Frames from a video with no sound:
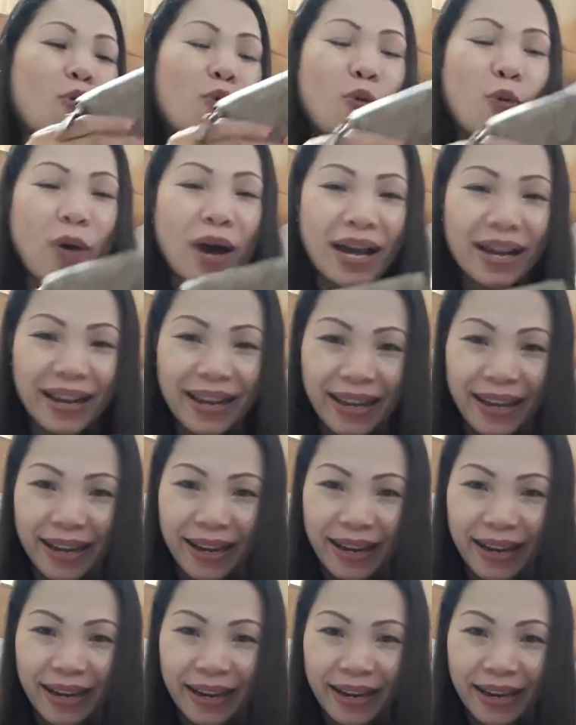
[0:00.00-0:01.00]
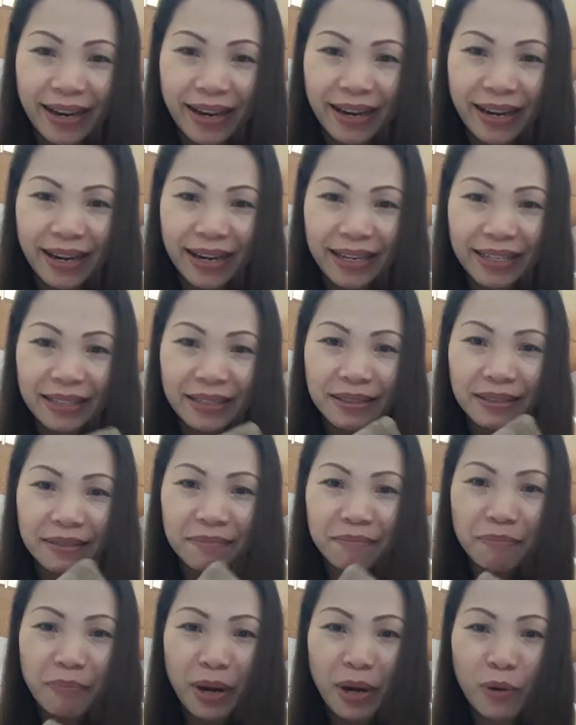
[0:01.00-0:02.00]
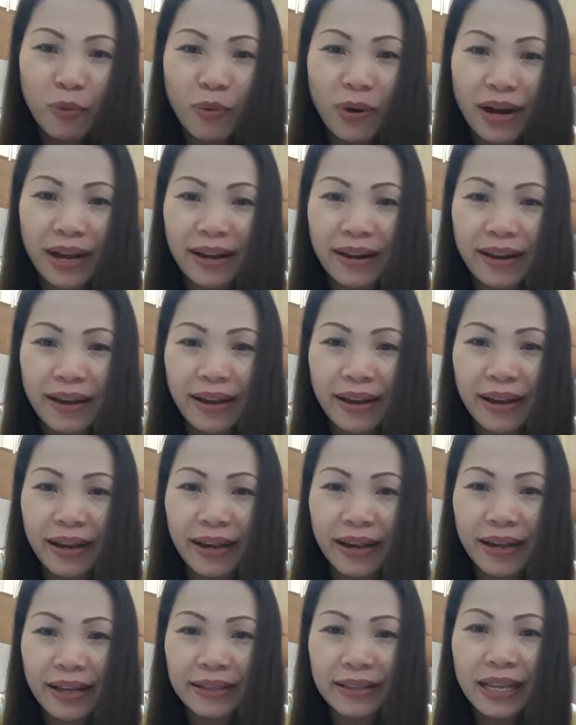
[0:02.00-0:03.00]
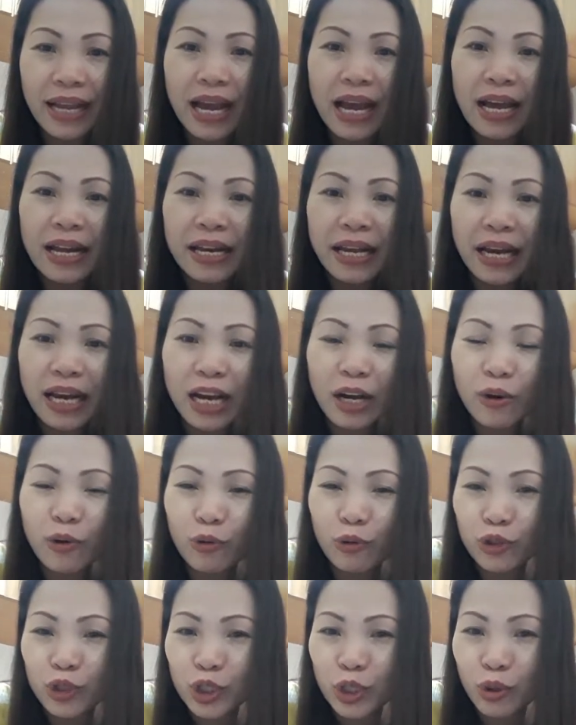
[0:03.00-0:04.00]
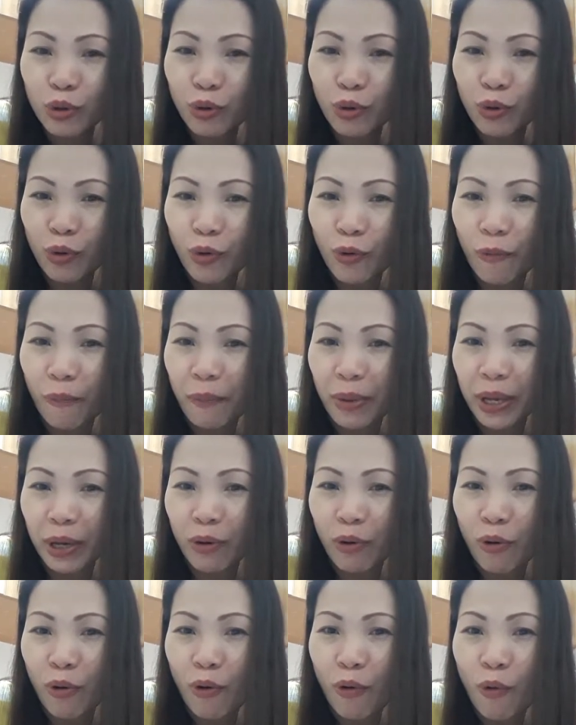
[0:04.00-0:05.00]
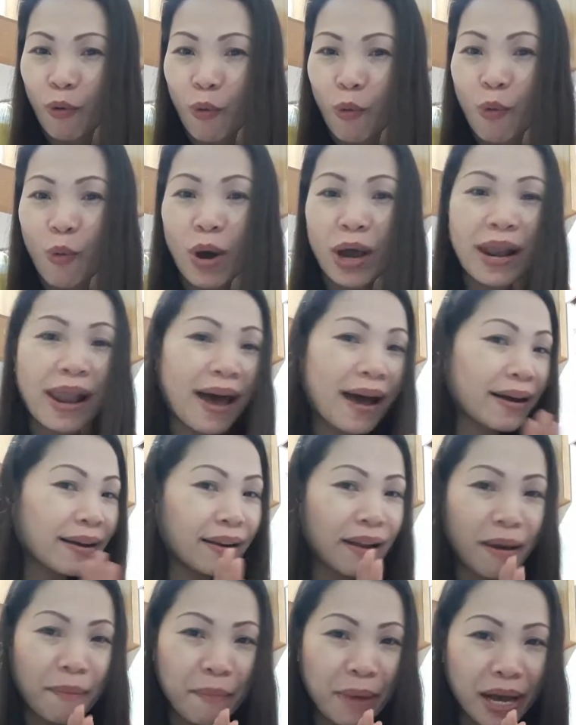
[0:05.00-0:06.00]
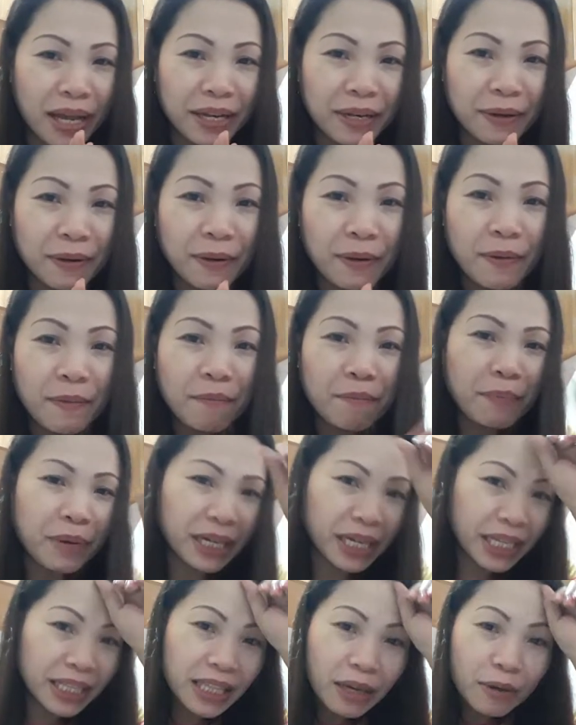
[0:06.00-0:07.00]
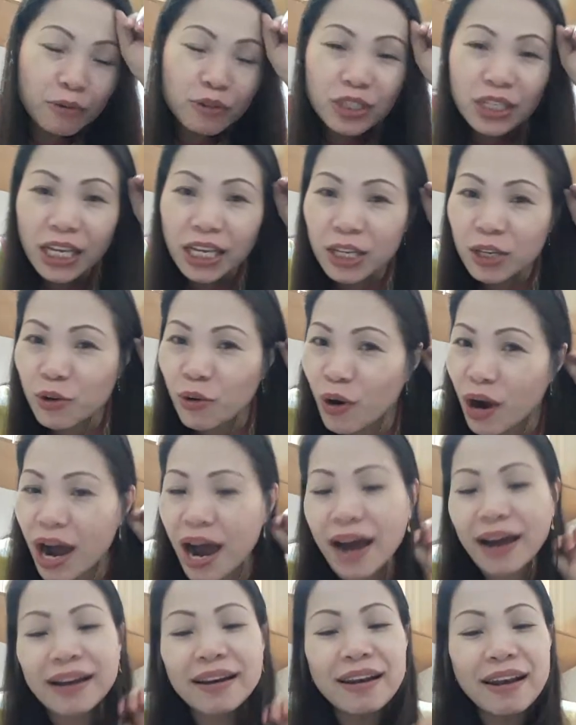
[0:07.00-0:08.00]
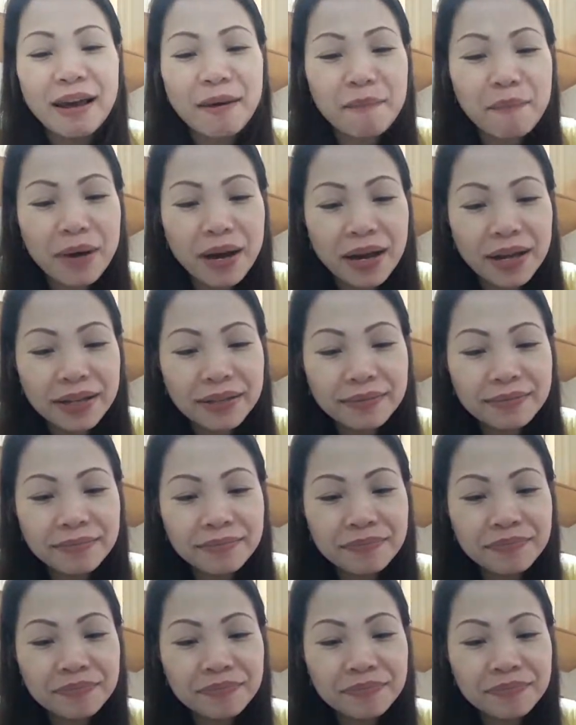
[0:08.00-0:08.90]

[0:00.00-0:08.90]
wallet. My wallet. Nakakots ko no, pero walang laman. Pakita ko sa inyo ang laman.